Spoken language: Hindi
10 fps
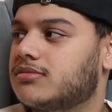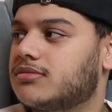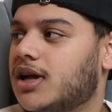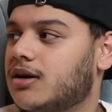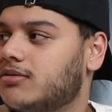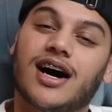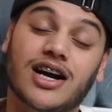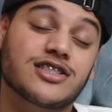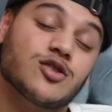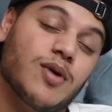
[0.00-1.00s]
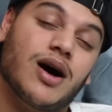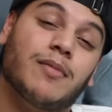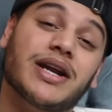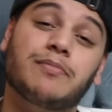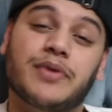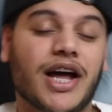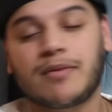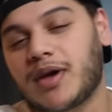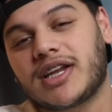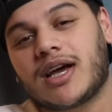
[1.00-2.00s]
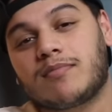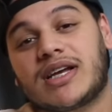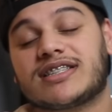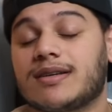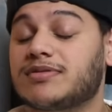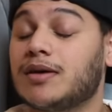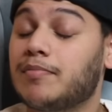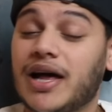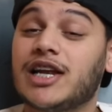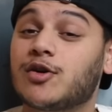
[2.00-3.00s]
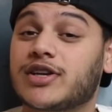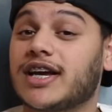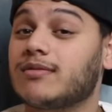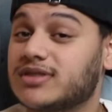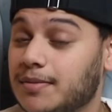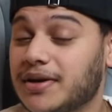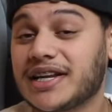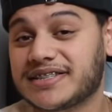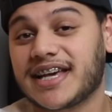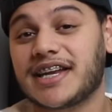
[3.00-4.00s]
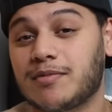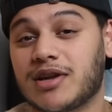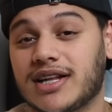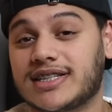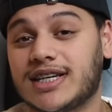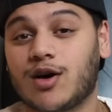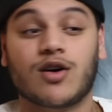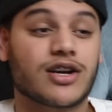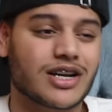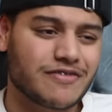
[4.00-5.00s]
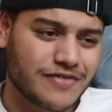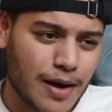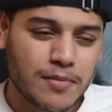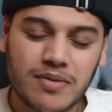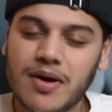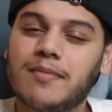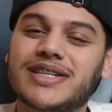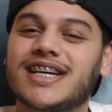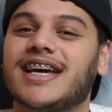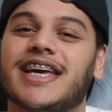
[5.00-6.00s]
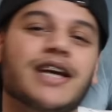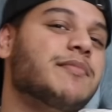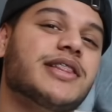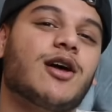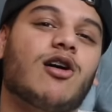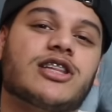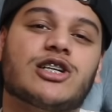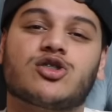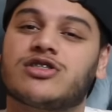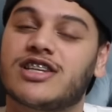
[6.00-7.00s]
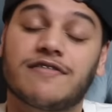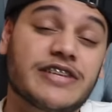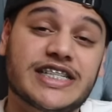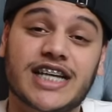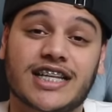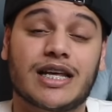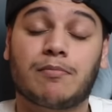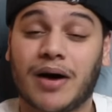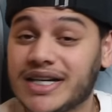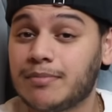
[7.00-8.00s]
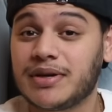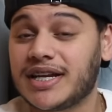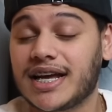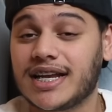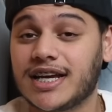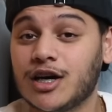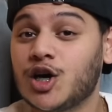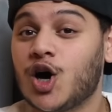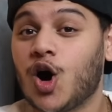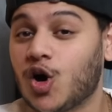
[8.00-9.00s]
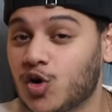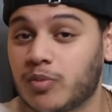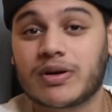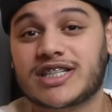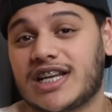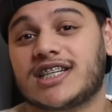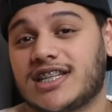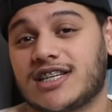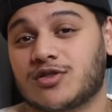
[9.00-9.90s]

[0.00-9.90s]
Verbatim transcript: हेलो हर सुबह हमारी प्यारी प्यारी अम्मियाँ सबसे पहले उठ के हम सबके लिए सैरी बनाती हैं और फैमिली में हमेशा एक बंदा होता है जो सिर्फ नीचे आता है पानी पीने के लिए और ऊपर चले जाता है